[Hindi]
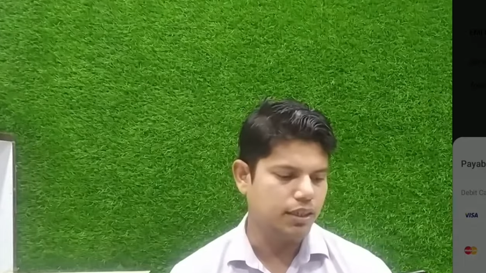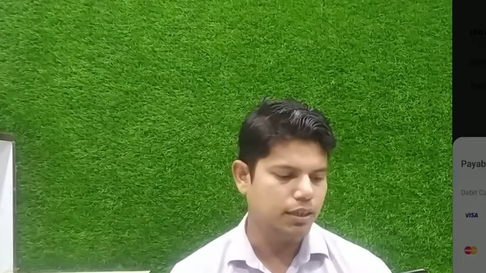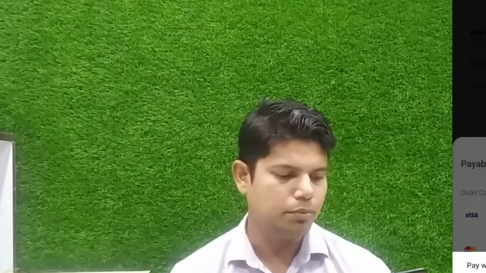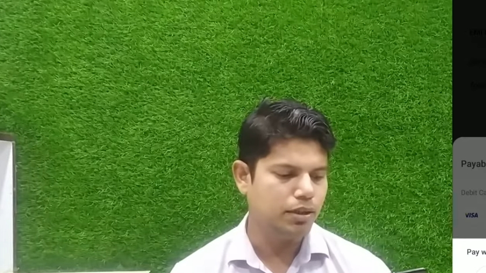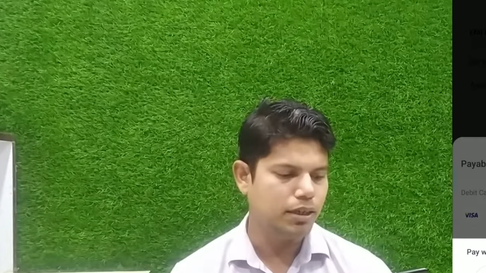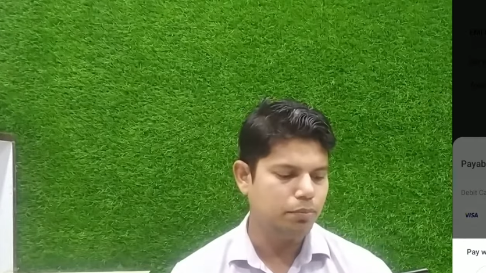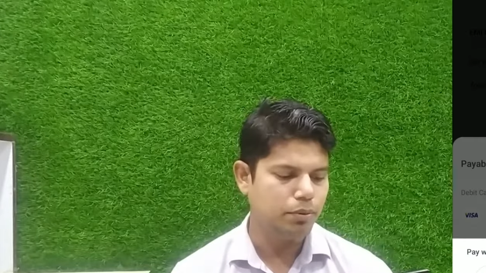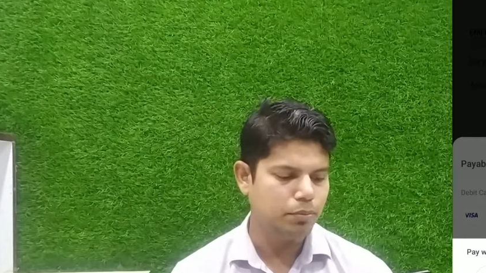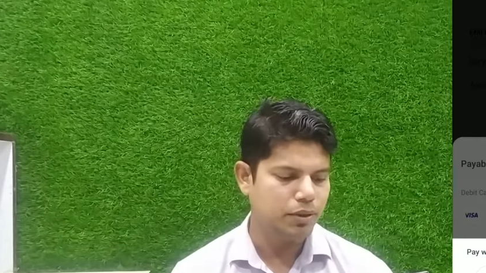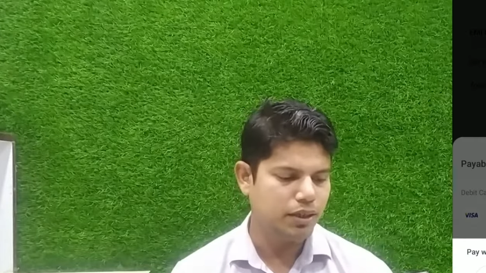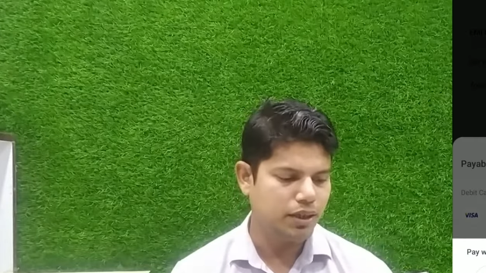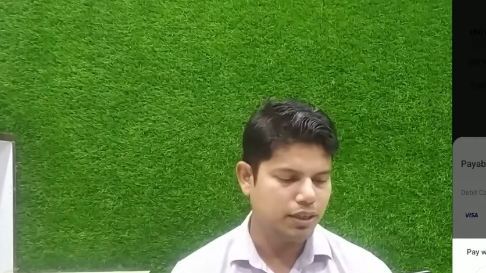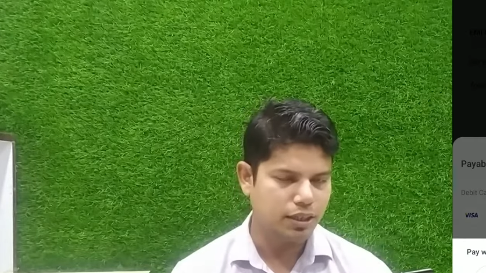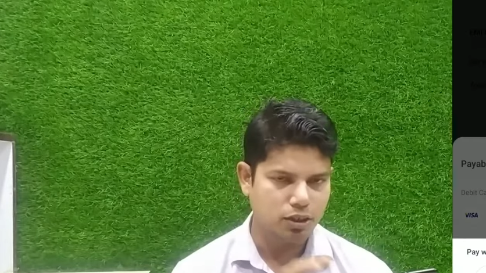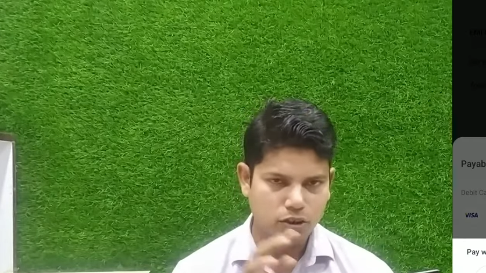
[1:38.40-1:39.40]
देखिए मैं रीपेमेंट
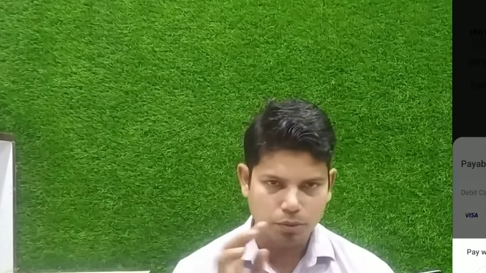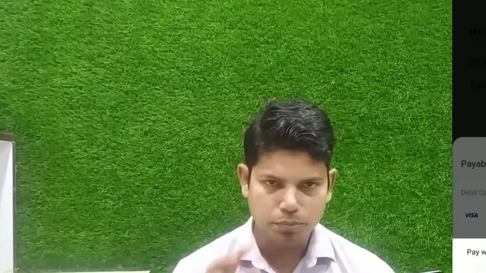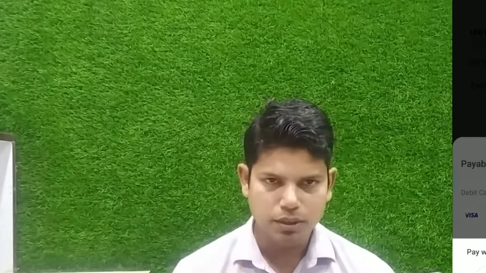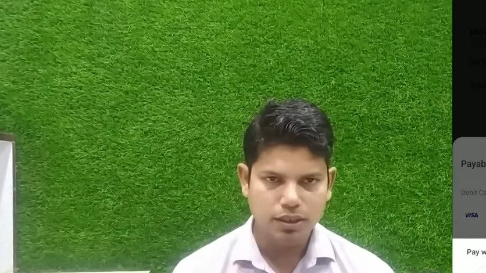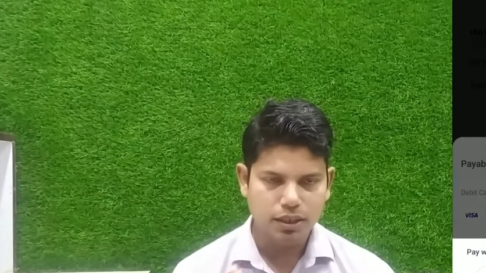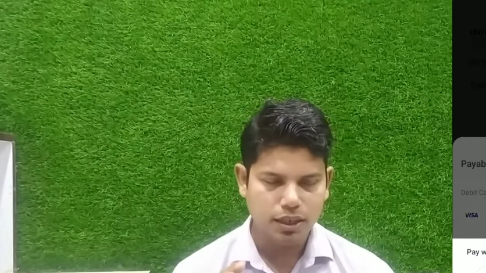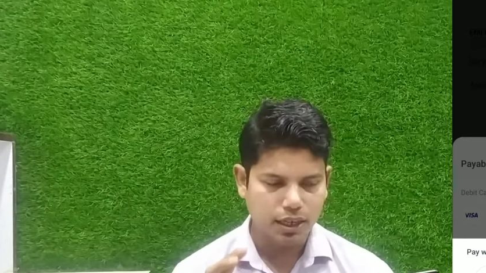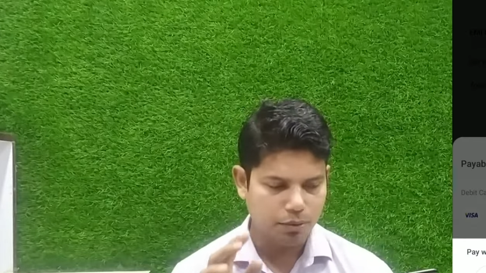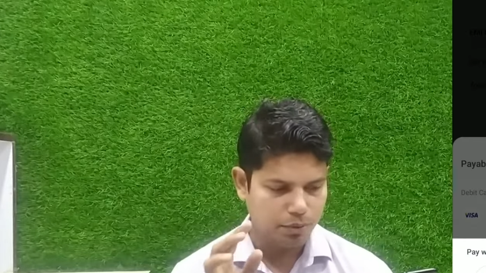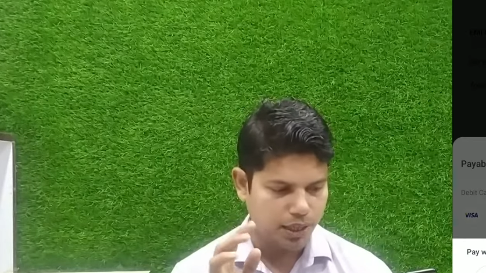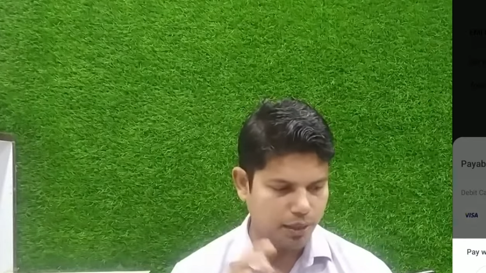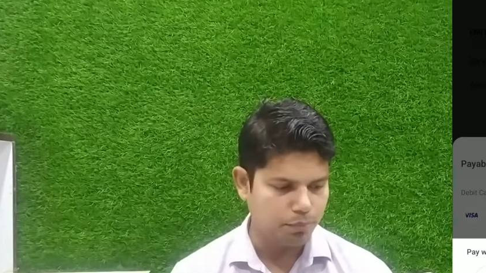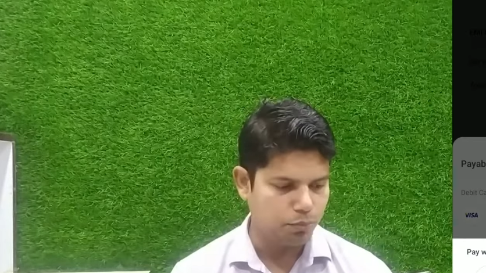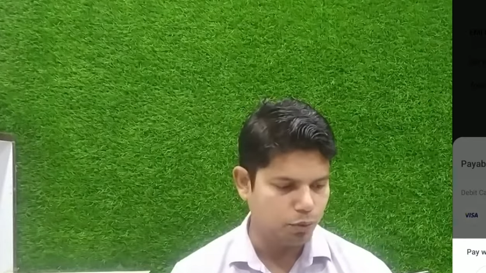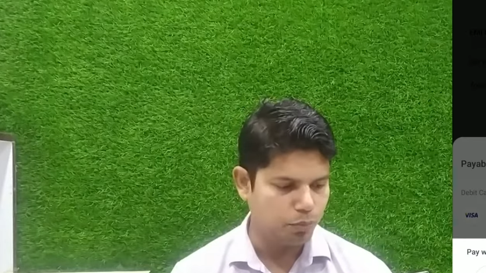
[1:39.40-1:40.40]
कर रहा हूँ अभी
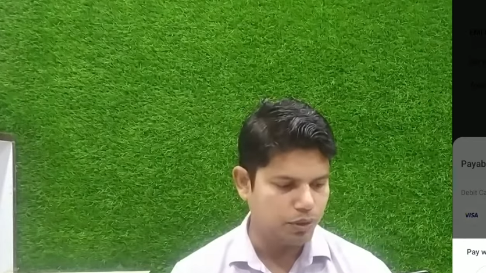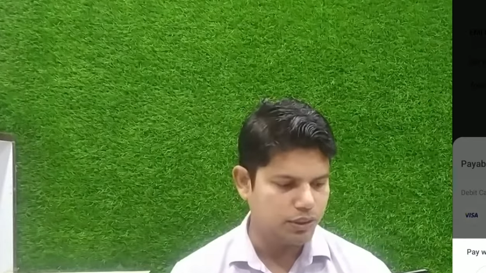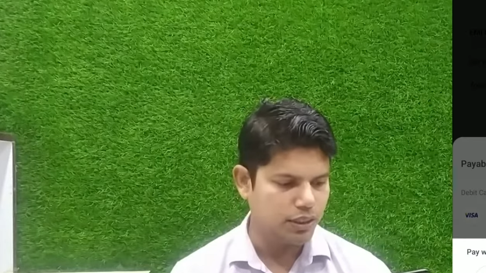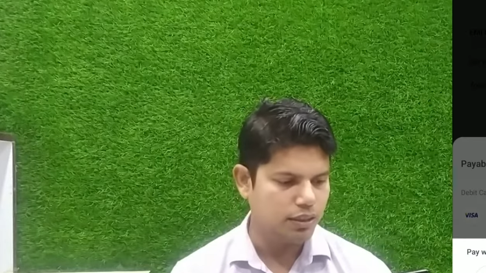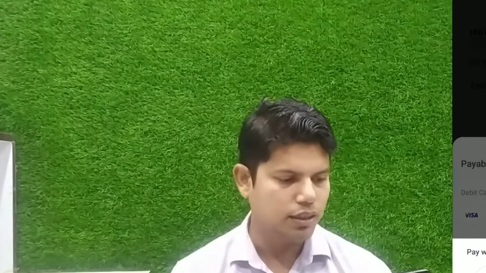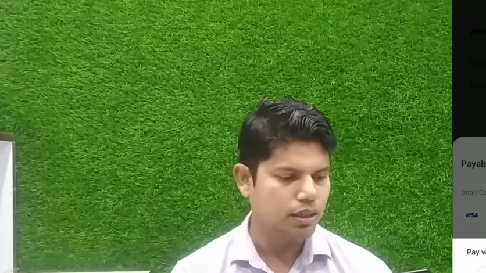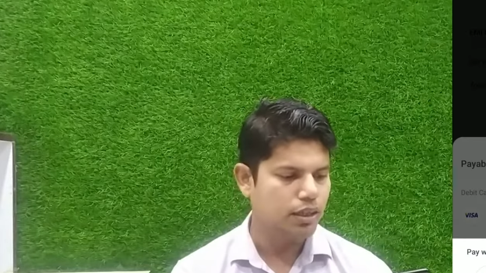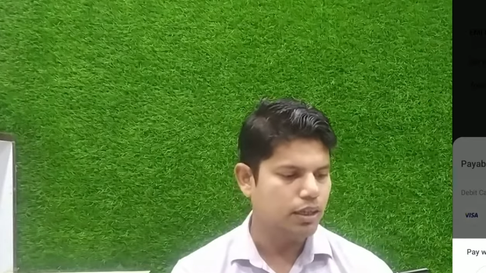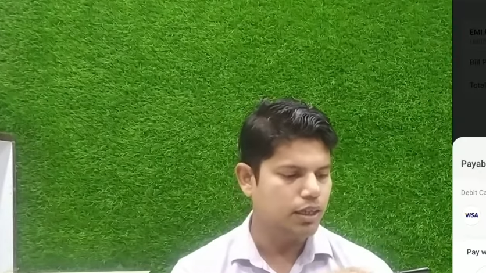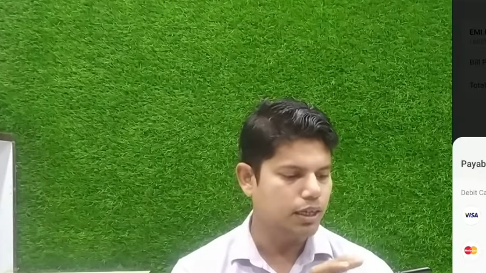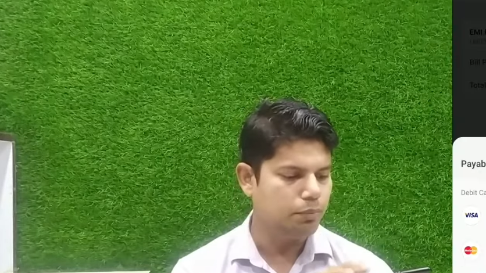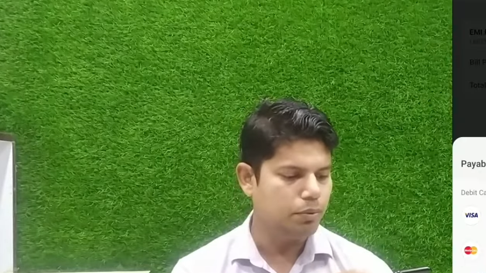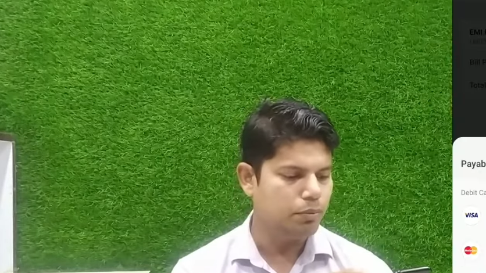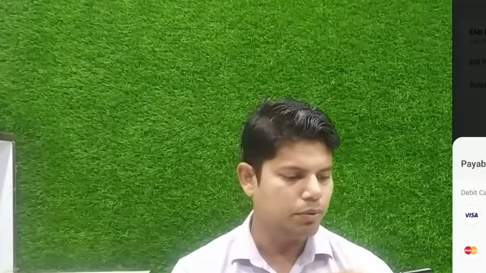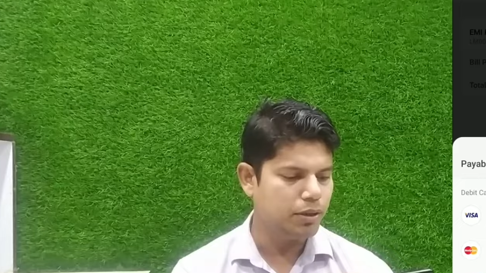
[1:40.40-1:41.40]
लाइव प्रूफ के साथ
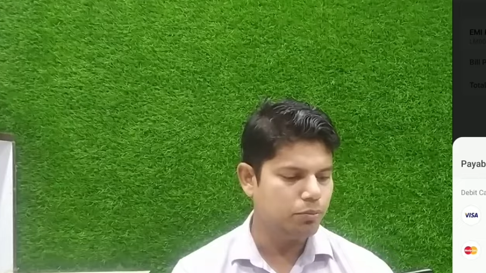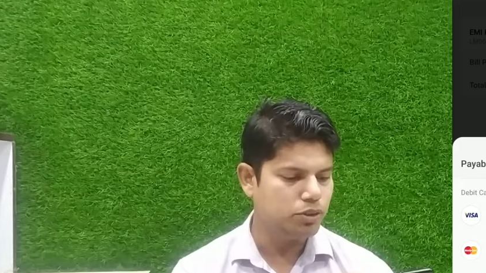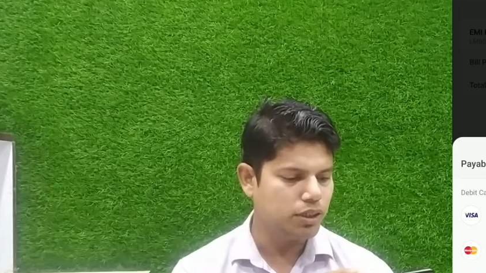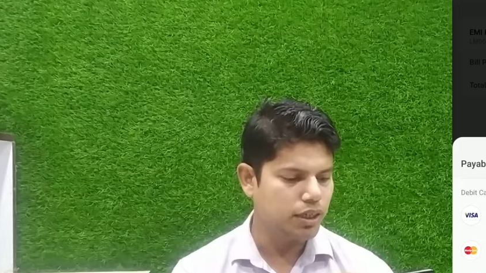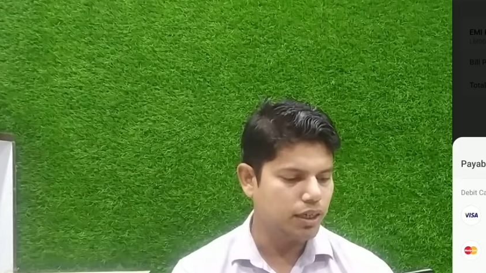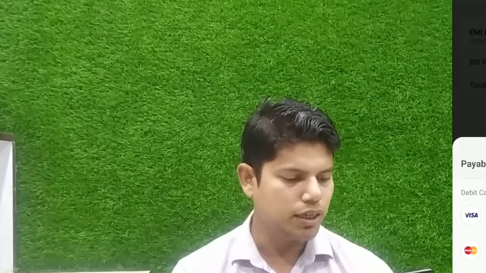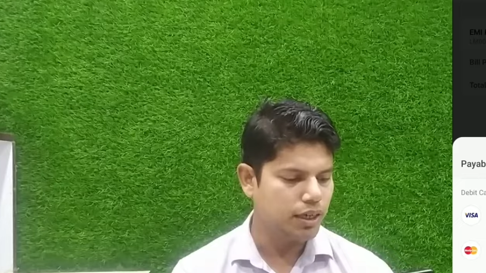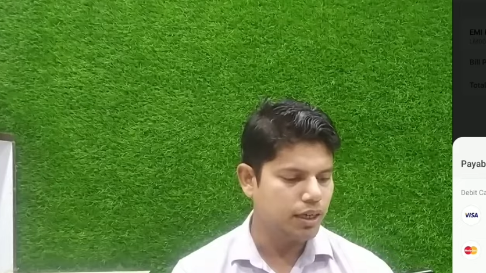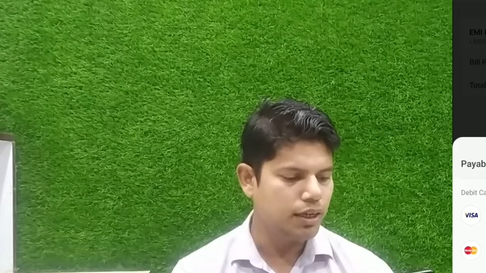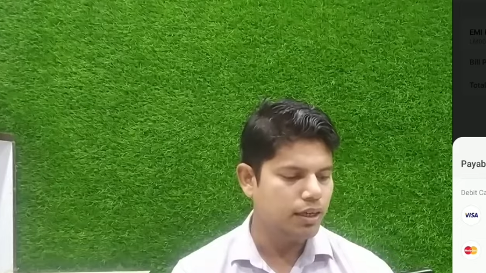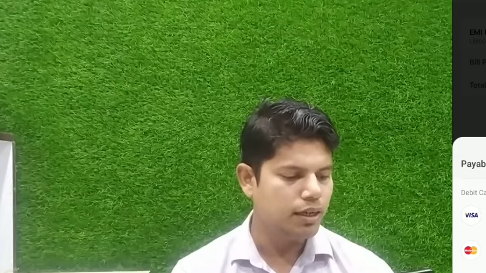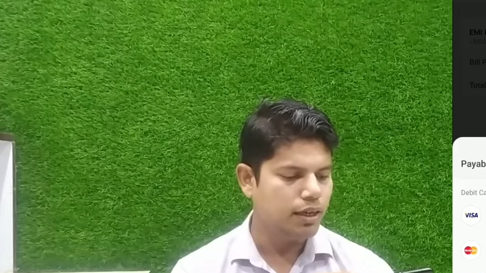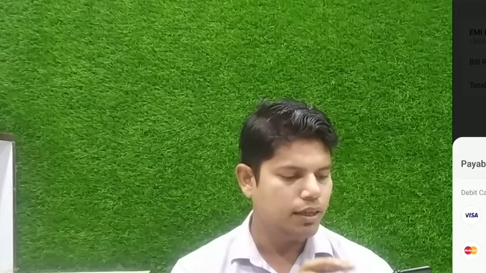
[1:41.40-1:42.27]
रीपेमेंट मुझे करना है